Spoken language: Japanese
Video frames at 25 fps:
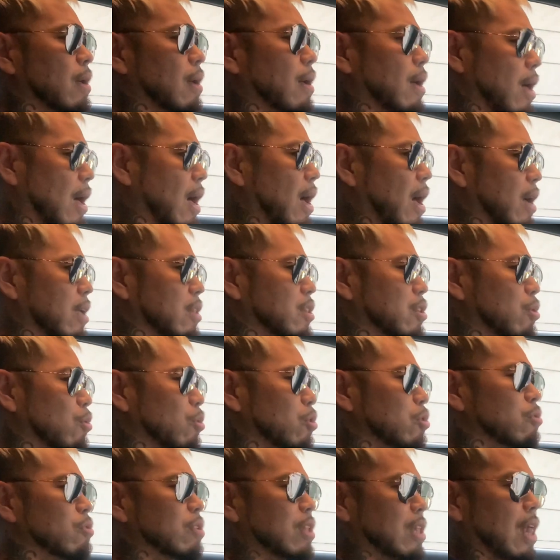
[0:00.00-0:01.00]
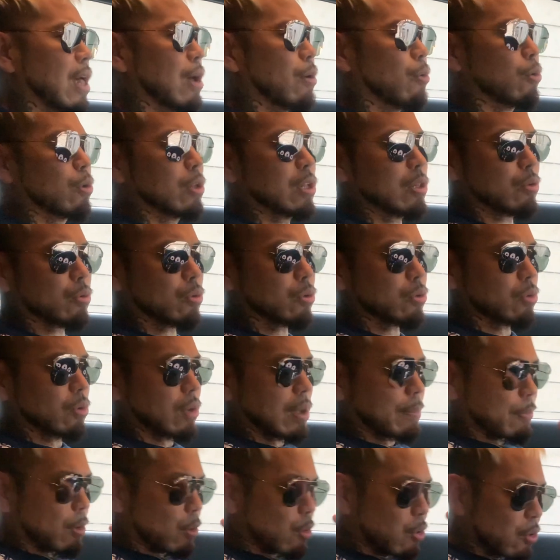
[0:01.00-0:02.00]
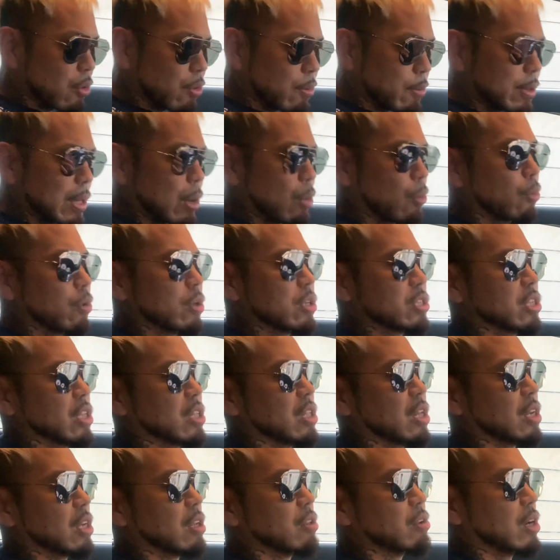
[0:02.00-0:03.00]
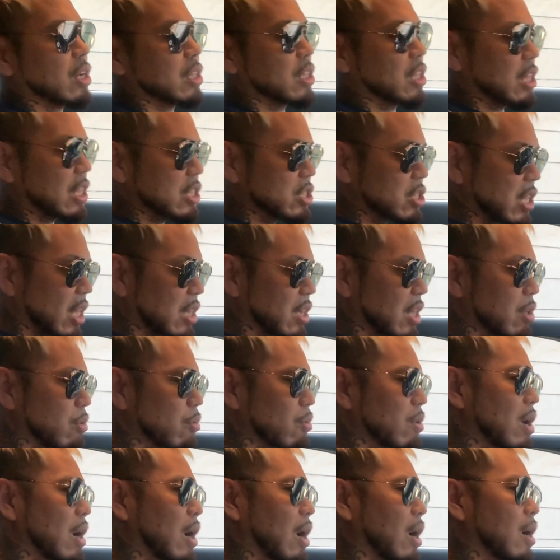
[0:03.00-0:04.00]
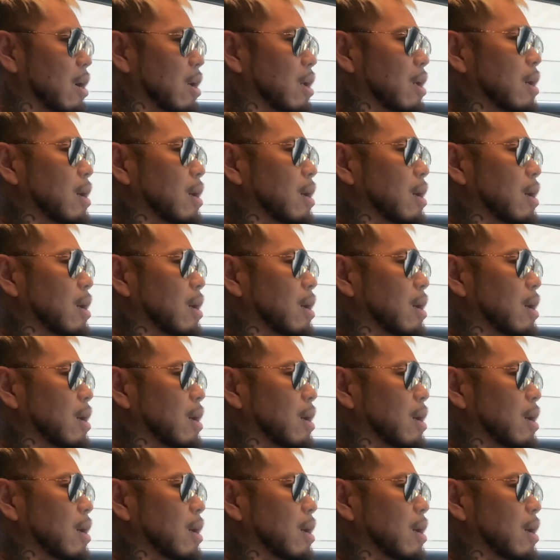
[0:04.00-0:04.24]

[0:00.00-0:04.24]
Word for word: はい。ってことでね、俺のことをやっぱ今後もね、応援していただける方たちだったりとか、